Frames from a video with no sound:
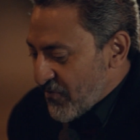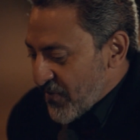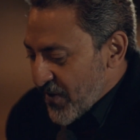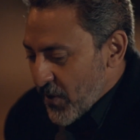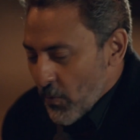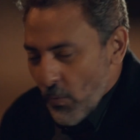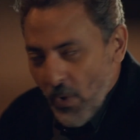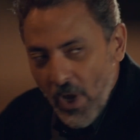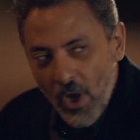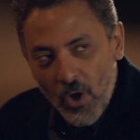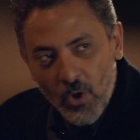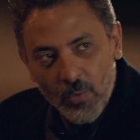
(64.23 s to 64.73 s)
فين
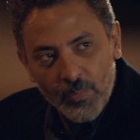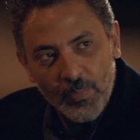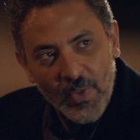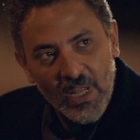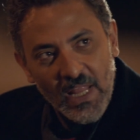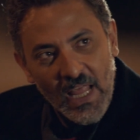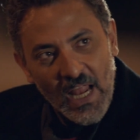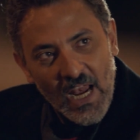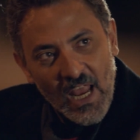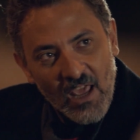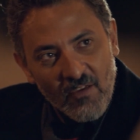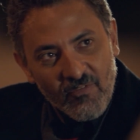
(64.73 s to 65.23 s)
وياخد
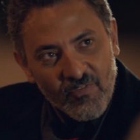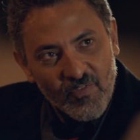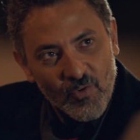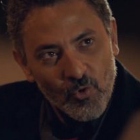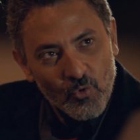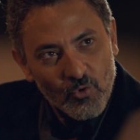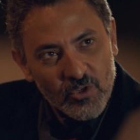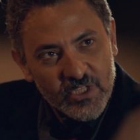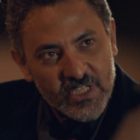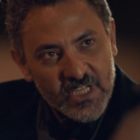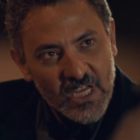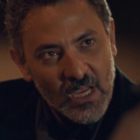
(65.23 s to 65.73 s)
بدلها
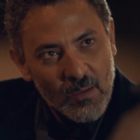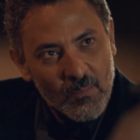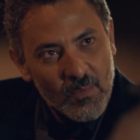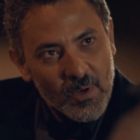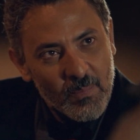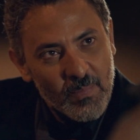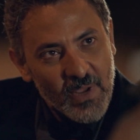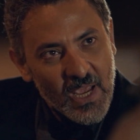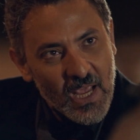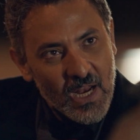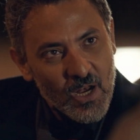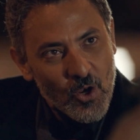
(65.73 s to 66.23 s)
فلوس يعمل
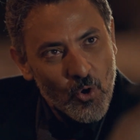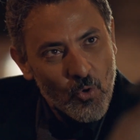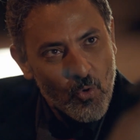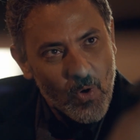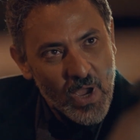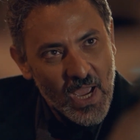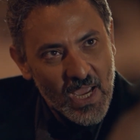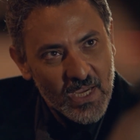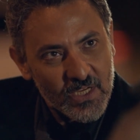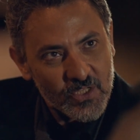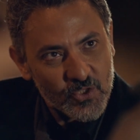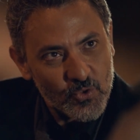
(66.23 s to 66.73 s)
بيها اللي هو
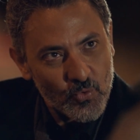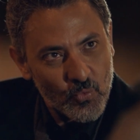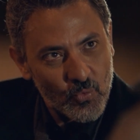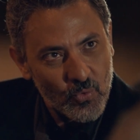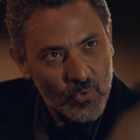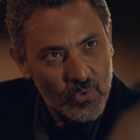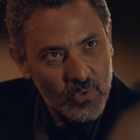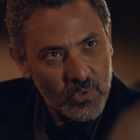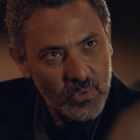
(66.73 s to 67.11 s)
عايزه